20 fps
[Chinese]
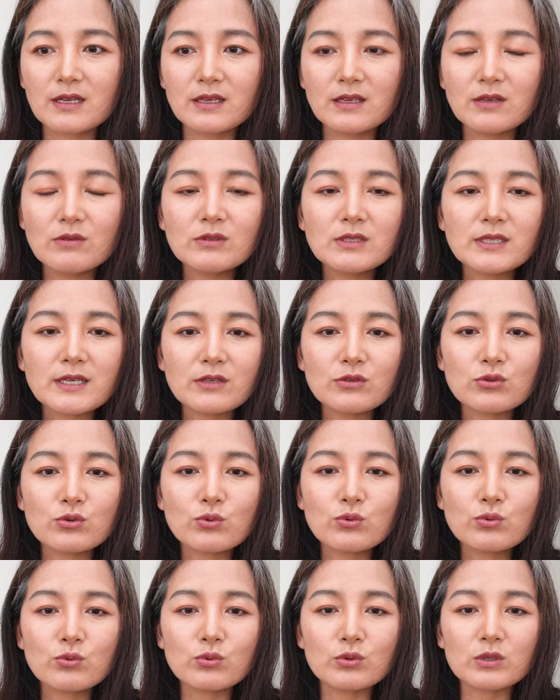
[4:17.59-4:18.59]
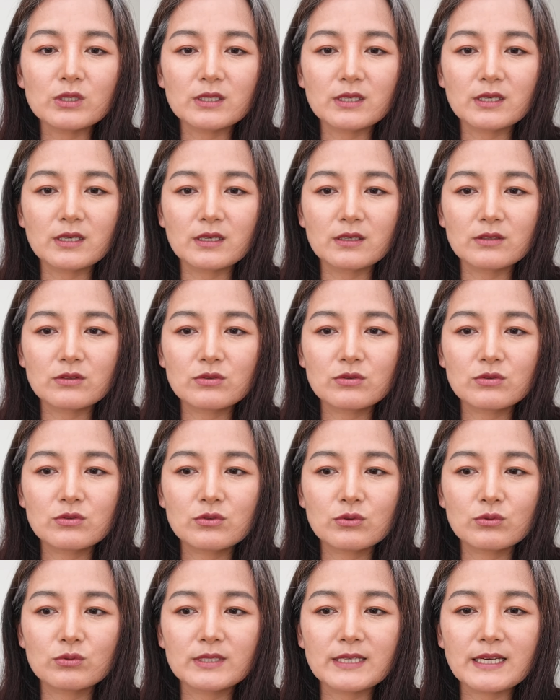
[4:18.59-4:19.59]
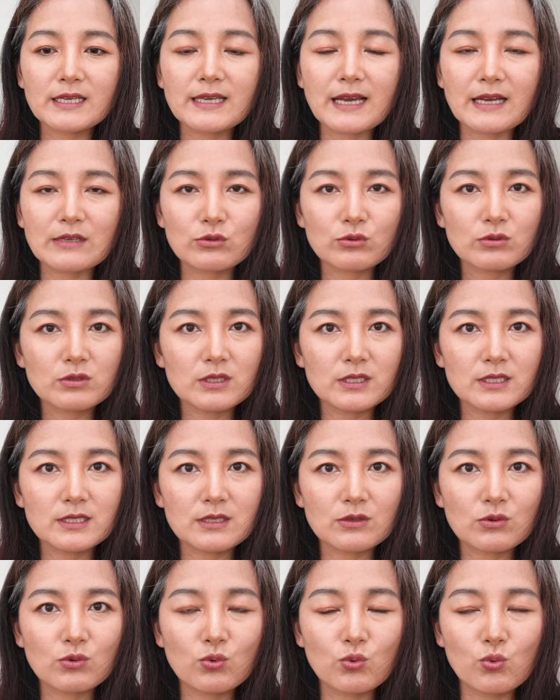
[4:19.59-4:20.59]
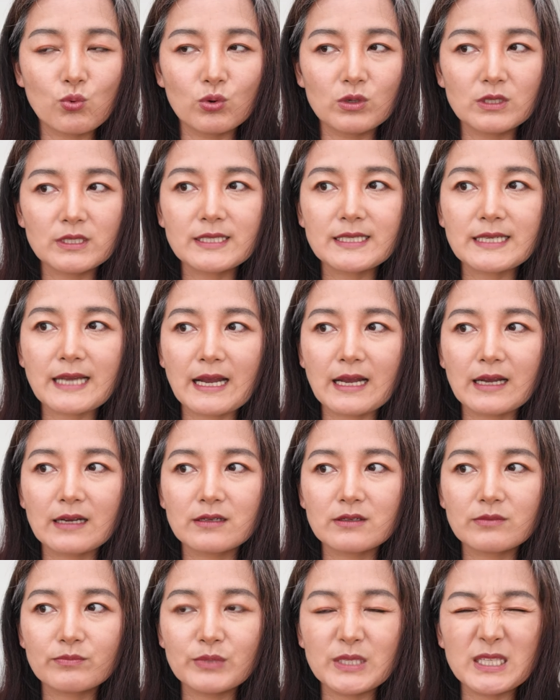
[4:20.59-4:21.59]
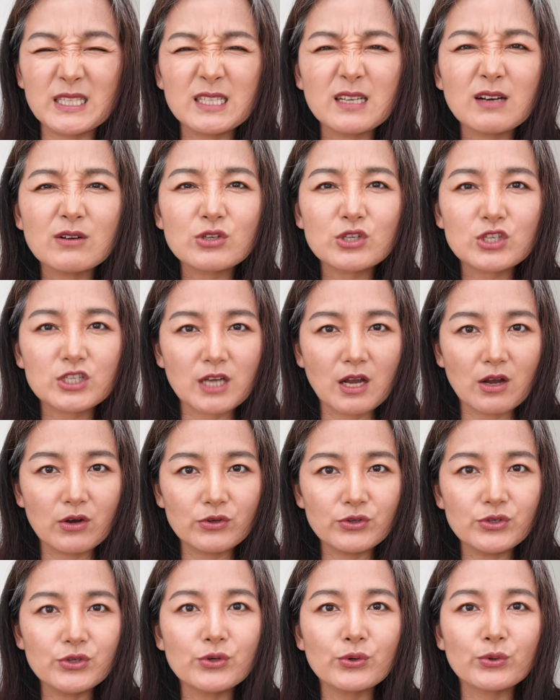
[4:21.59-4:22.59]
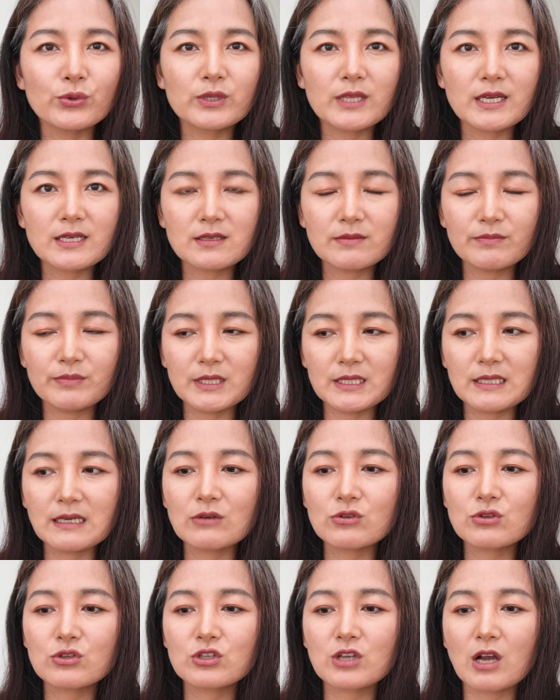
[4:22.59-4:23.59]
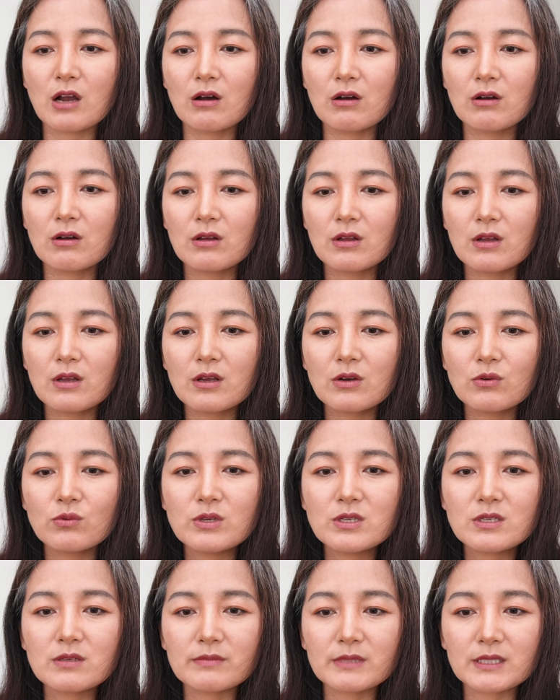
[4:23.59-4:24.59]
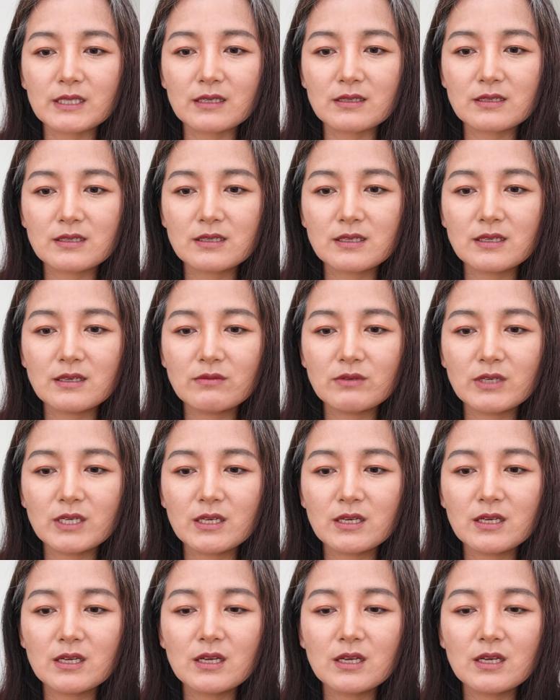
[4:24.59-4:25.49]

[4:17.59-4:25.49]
因为在中国呢。就在亚洲的一些国家比较少有，但是比较少，为什么呢？是因为